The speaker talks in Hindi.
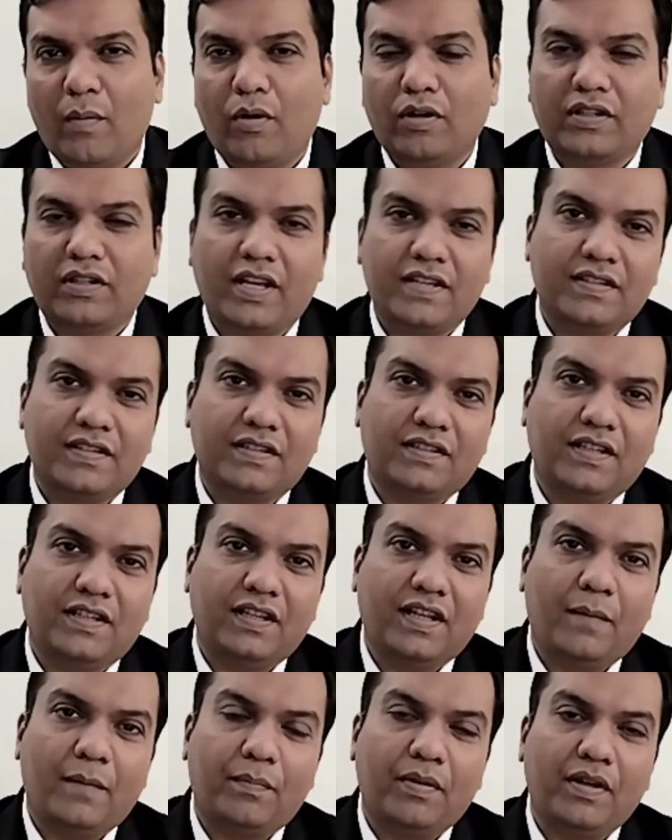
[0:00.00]
बहुत कह सकते
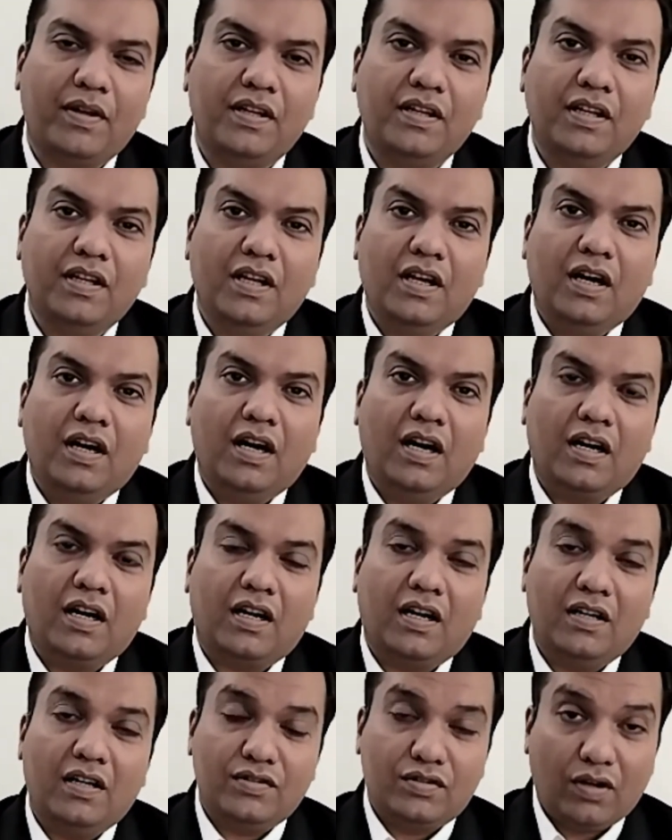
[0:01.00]
हैं यहाँ पे
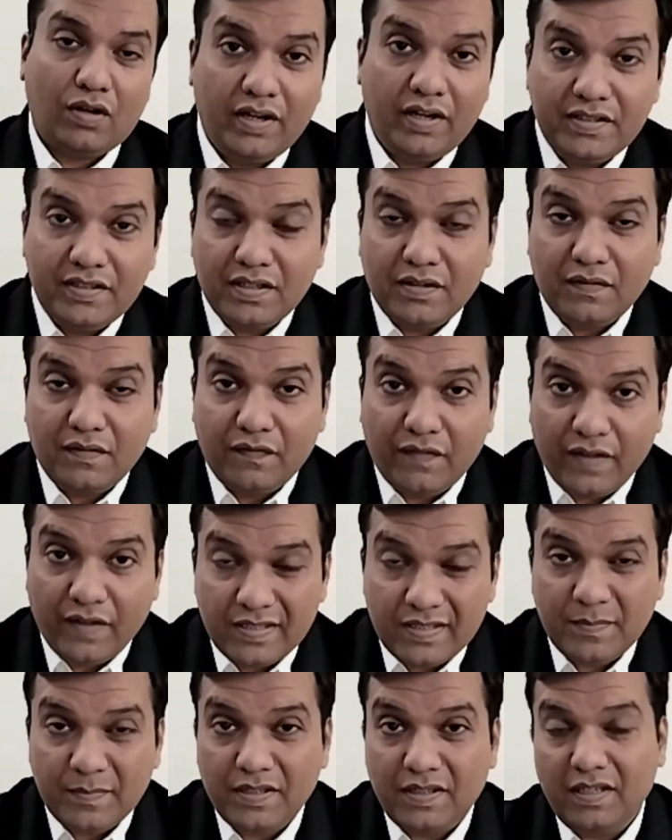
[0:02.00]
कंसोलिडेशन
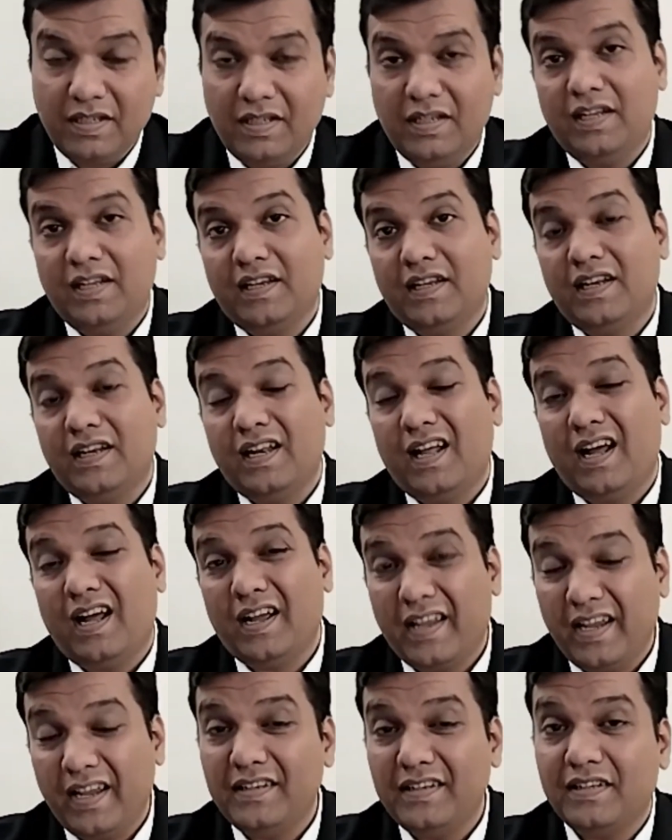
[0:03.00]
फेज में थी लेकिन
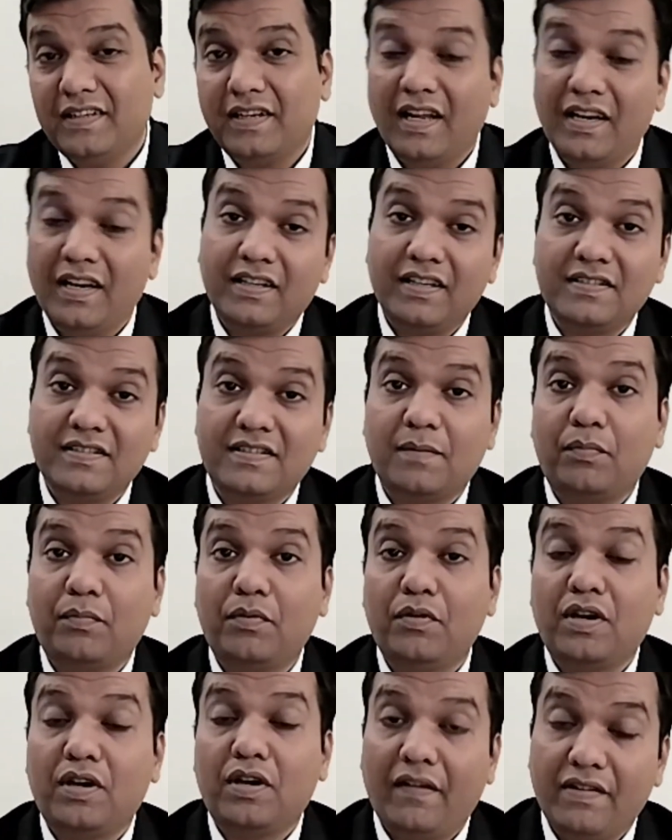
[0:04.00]
अगेन कल के
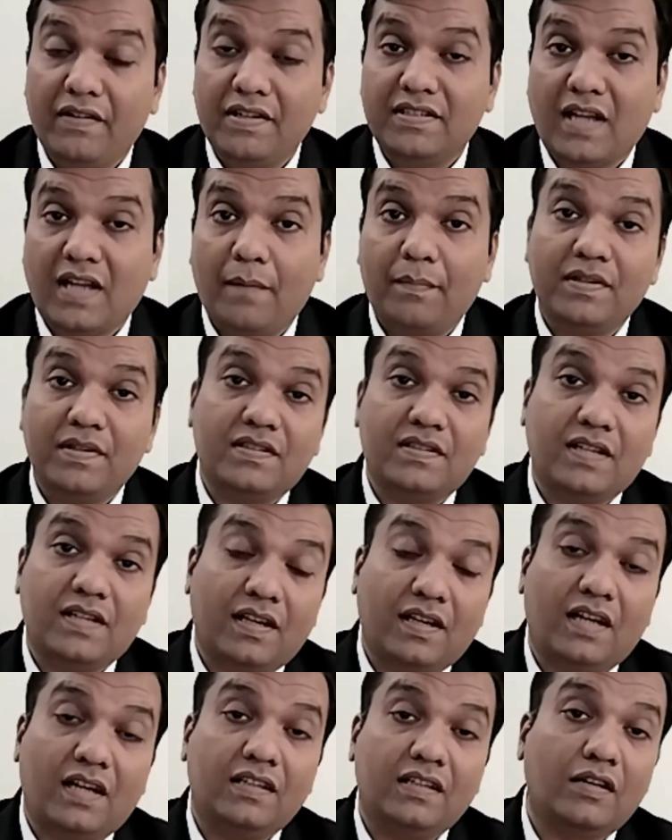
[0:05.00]
सपोर्ट लेवल जहाँ पे
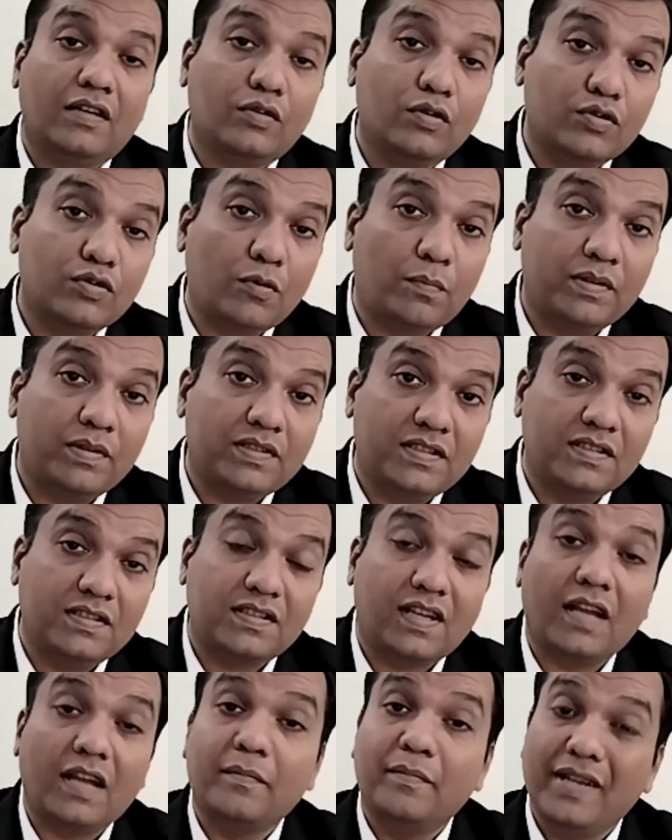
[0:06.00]
सत्रह
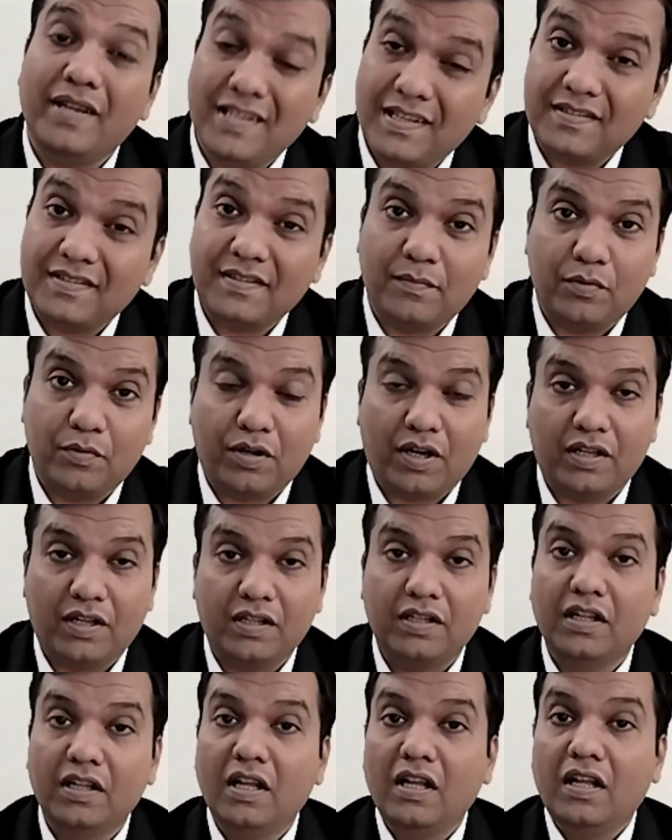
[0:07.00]
का एक मेजर सपोर्ट
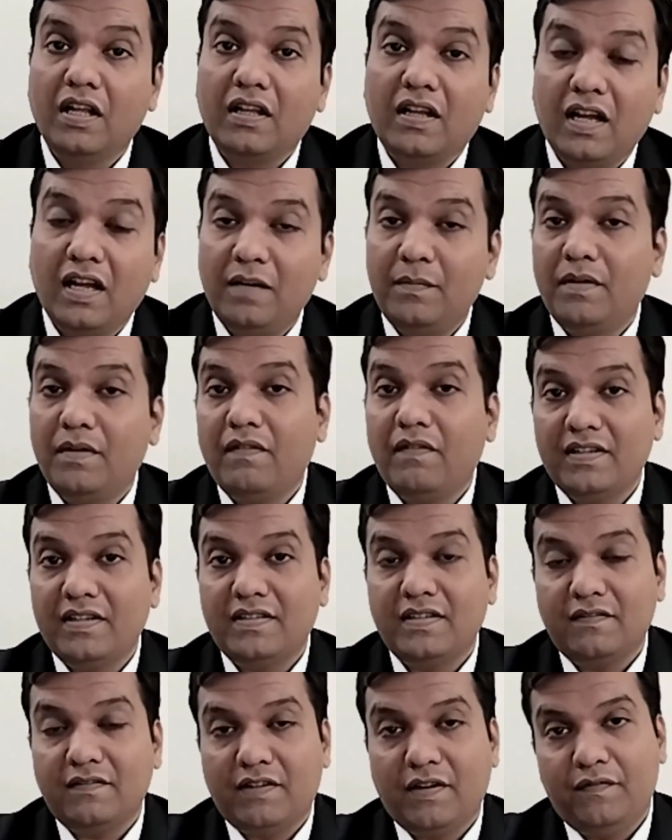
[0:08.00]
है कल भी वहां
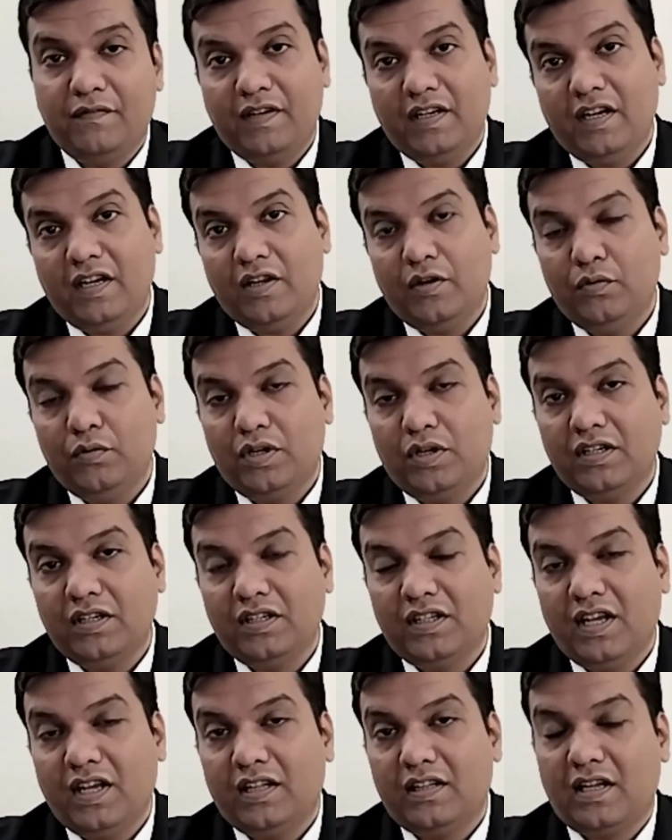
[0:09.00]
से निफ्टी ने यू टर्न
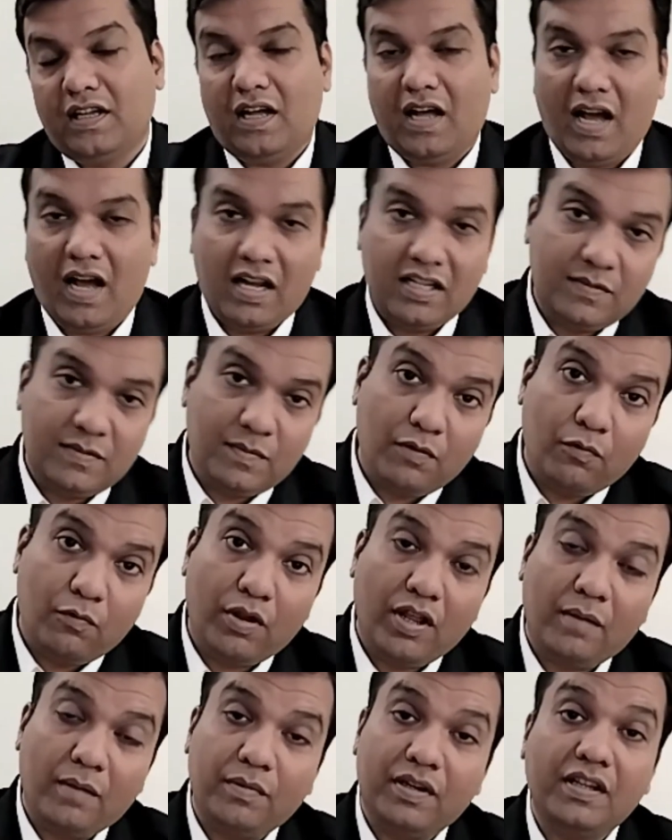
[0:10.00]
किया था आज भी
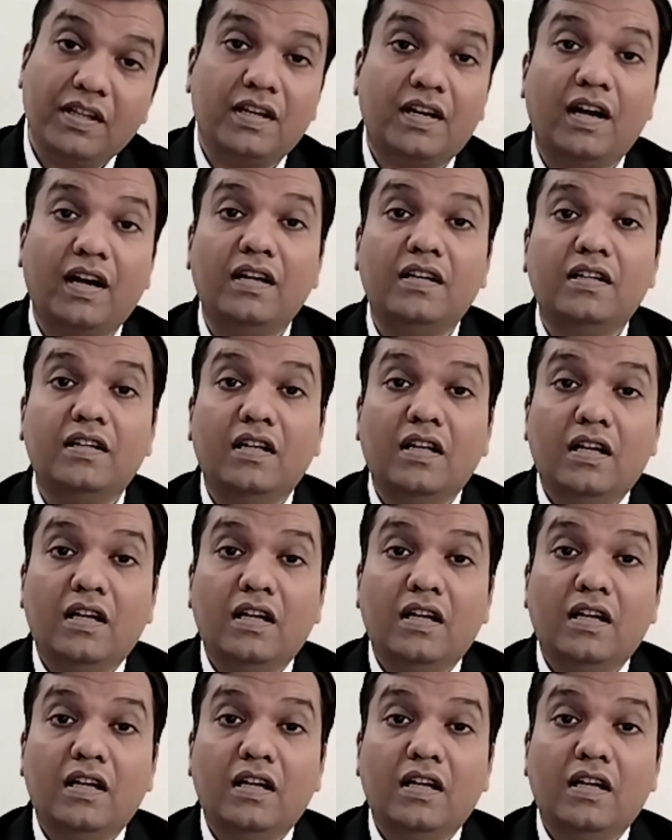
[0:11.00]
वही हमने देखा